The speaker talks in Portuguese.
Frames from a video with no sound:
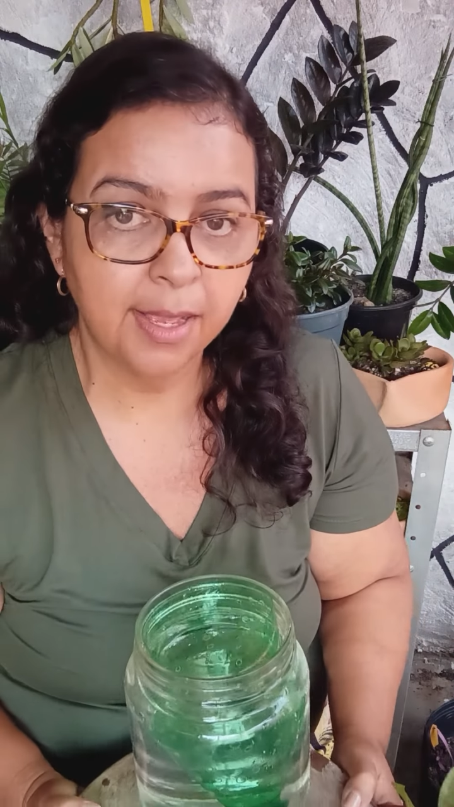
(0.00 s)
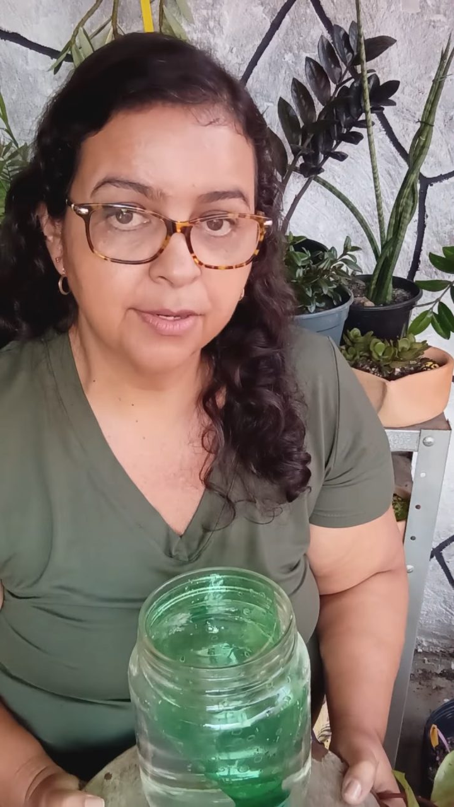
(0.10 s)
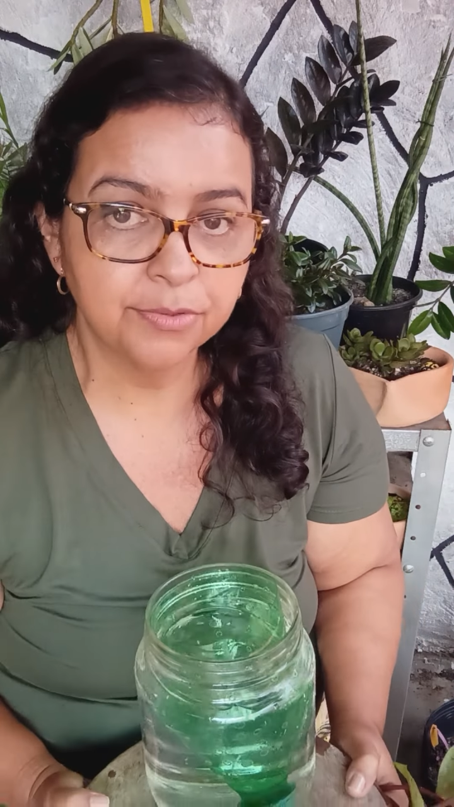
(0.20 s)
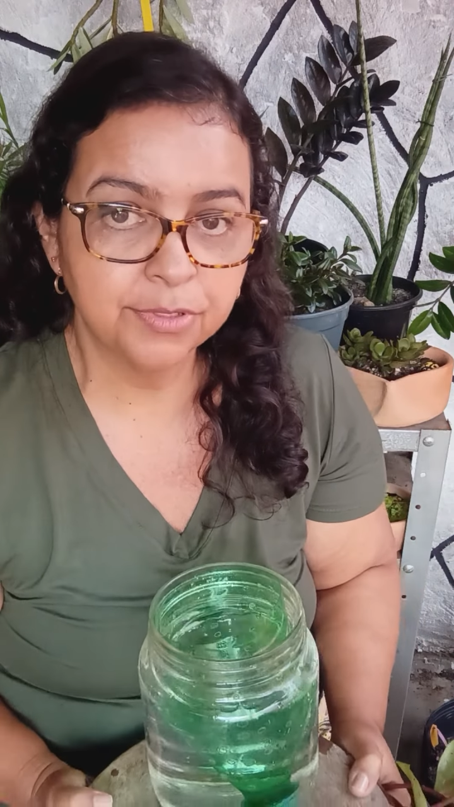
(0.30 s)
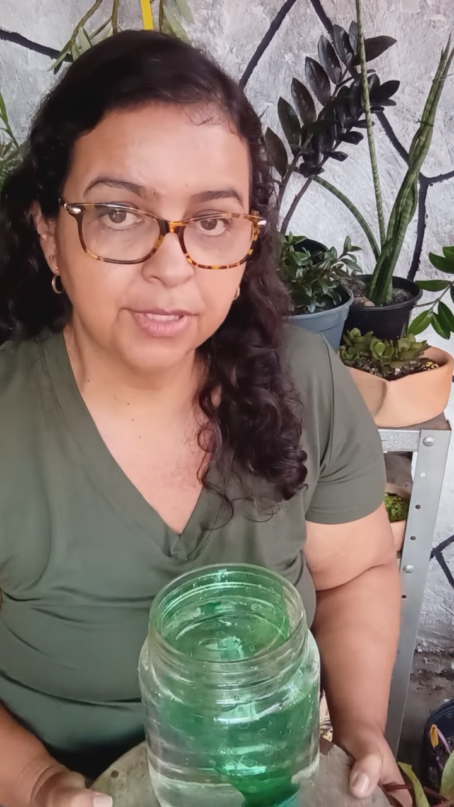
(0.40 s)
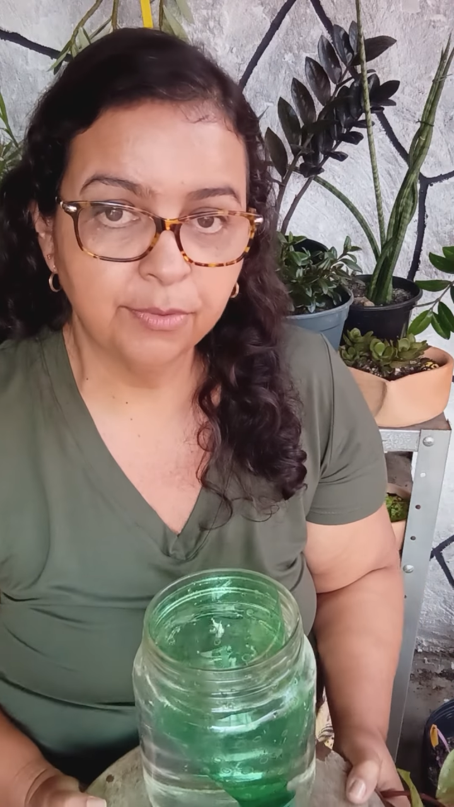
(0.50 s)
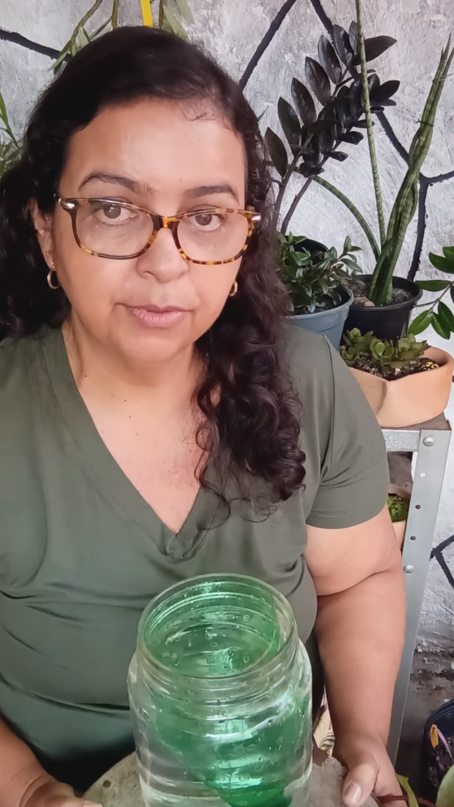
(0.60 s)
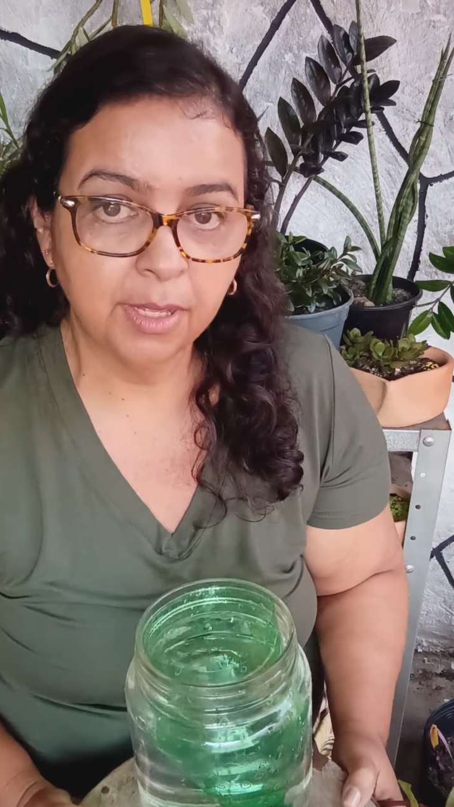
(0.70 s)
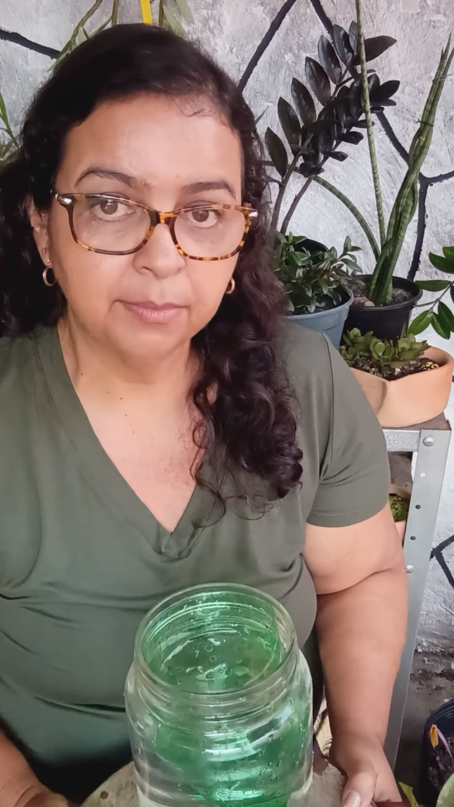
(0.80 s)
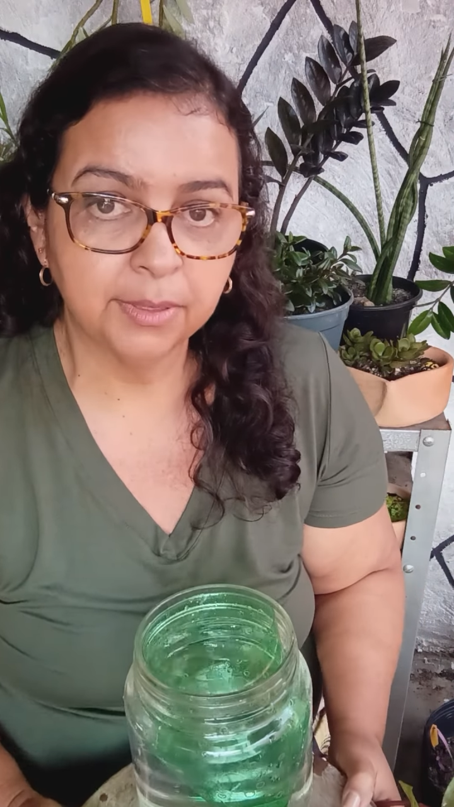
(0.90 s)
Ajustei o
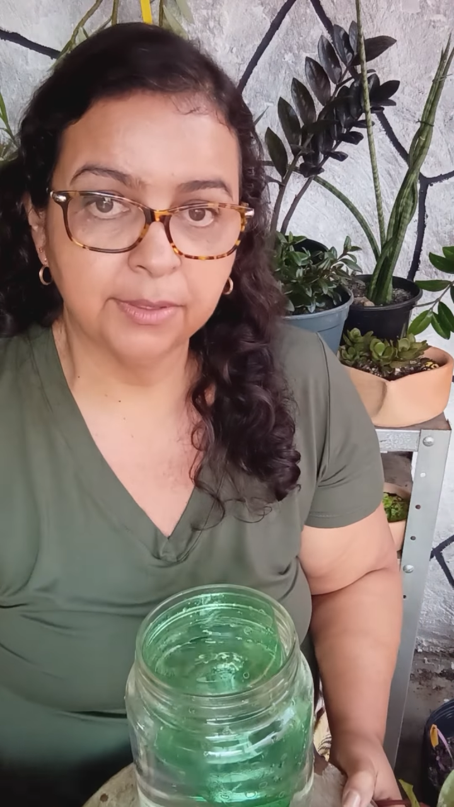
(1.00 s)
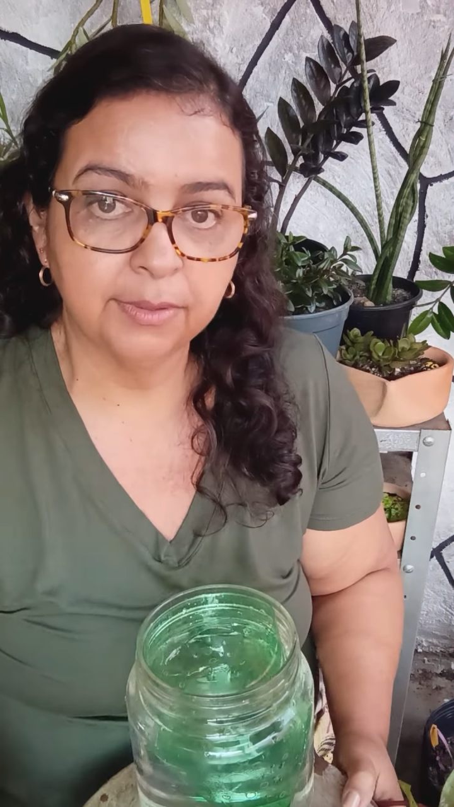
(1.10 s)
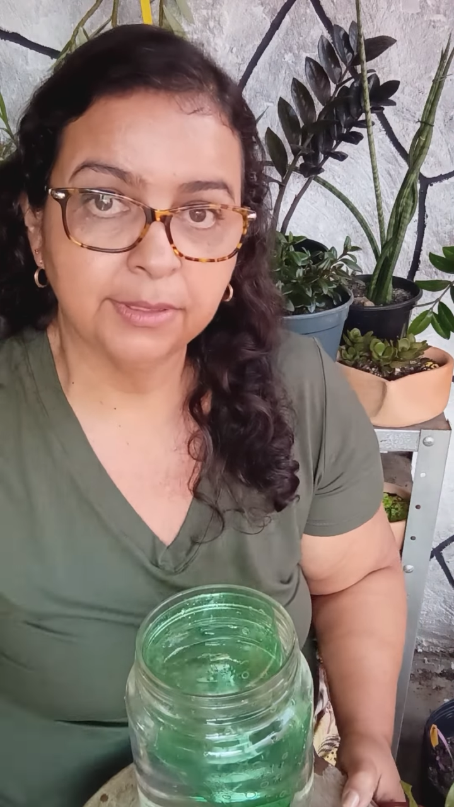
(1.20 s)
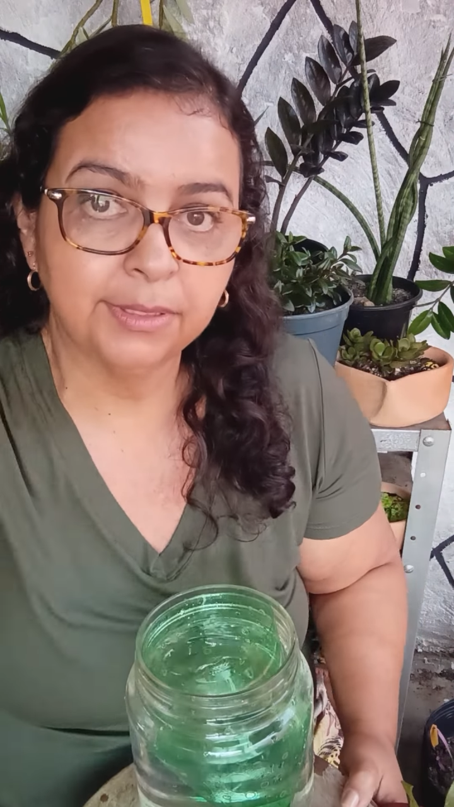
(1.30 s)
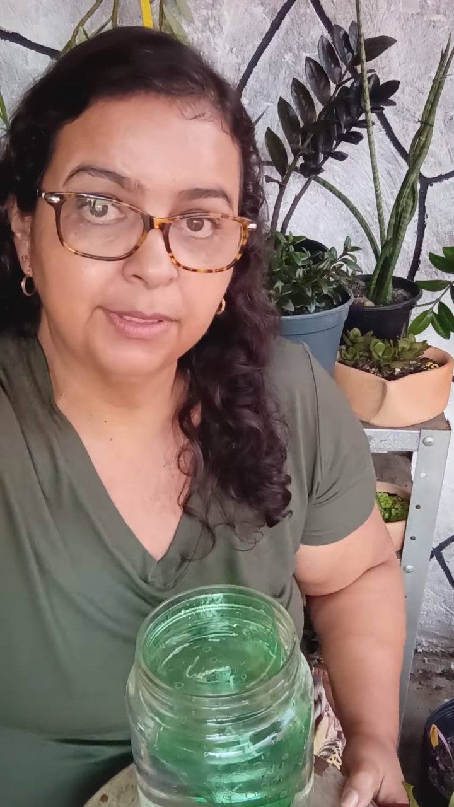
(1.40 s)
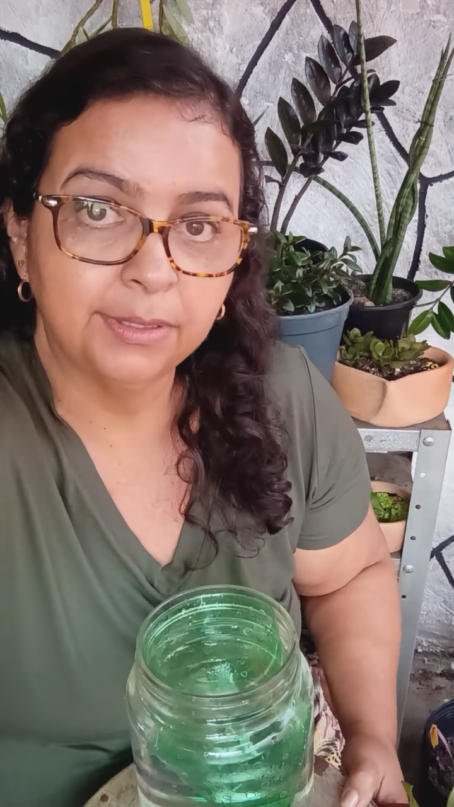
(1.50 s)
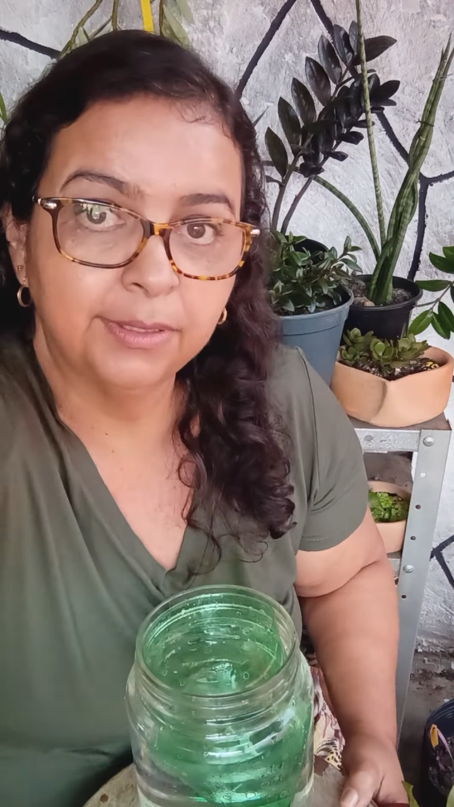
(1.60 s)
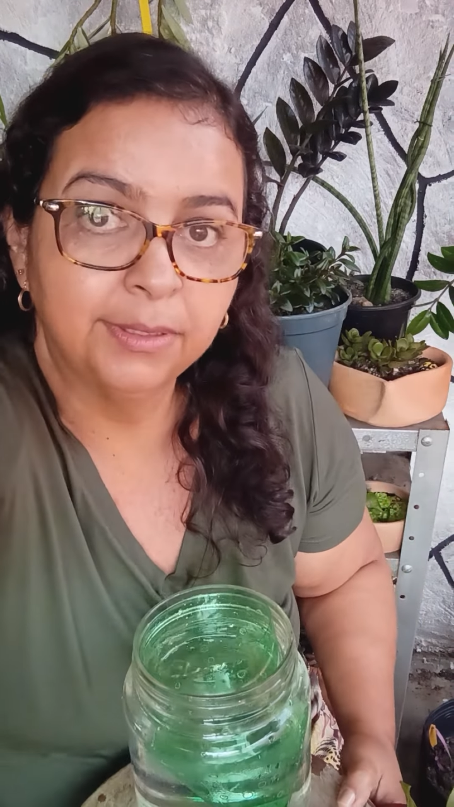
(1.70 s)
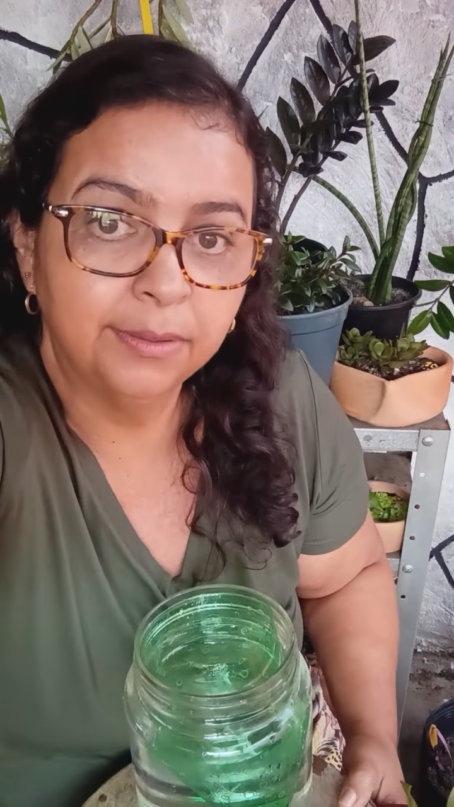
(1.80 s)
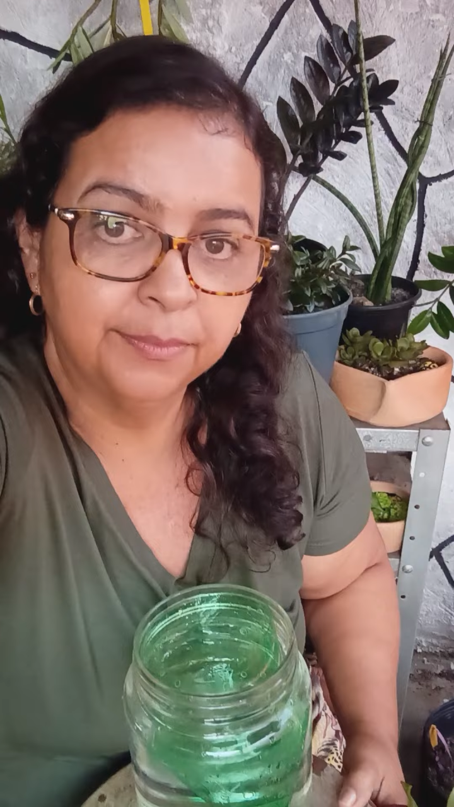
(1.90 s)
tamanho
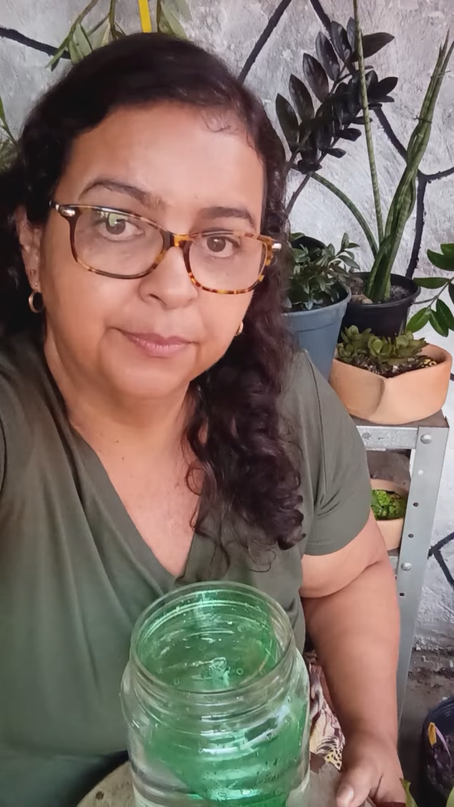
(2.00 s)
aqui.